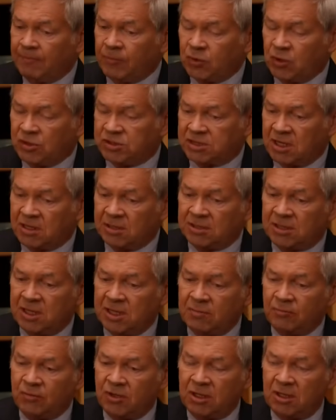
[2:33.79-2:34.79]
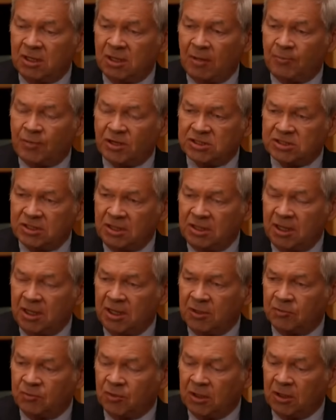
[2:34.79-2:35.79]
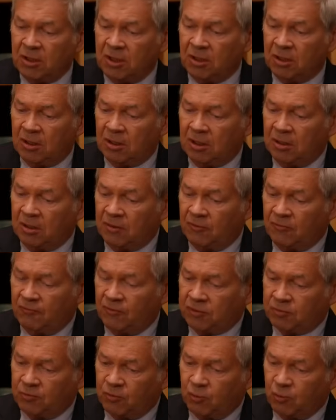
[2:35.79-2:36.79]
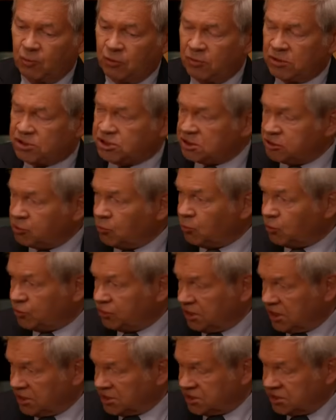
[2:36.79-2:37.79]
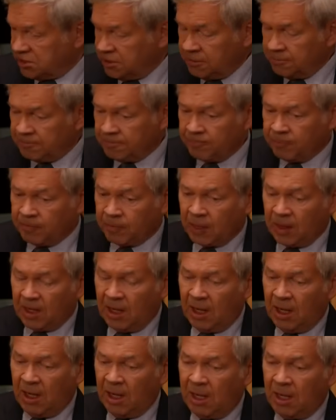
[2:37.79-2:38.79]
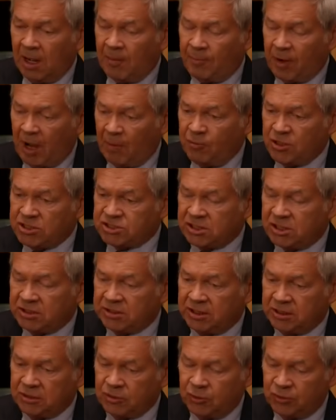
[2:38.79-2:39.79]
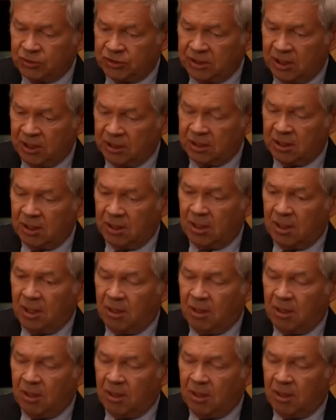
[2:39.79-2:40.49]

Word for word: То есть когда мы определяем э, вот, число мутаций, а, обычно делают так.